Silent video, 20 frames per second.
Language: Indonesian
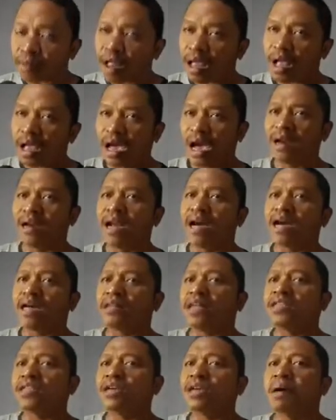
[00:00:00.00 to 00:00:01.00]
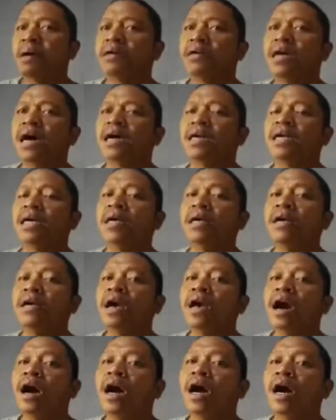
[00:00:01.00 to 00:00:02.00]
karena ketajaman dari
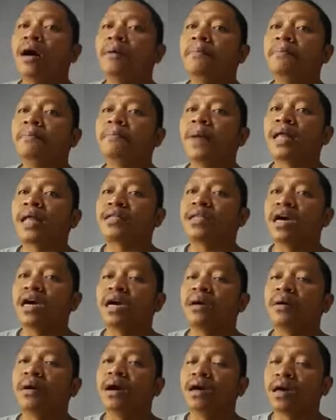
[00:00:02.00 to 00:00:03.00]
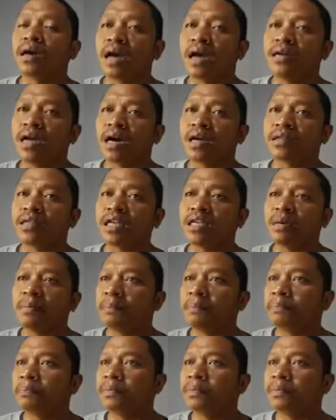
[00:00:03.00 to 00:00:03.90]
um, plat yang karena ketajaman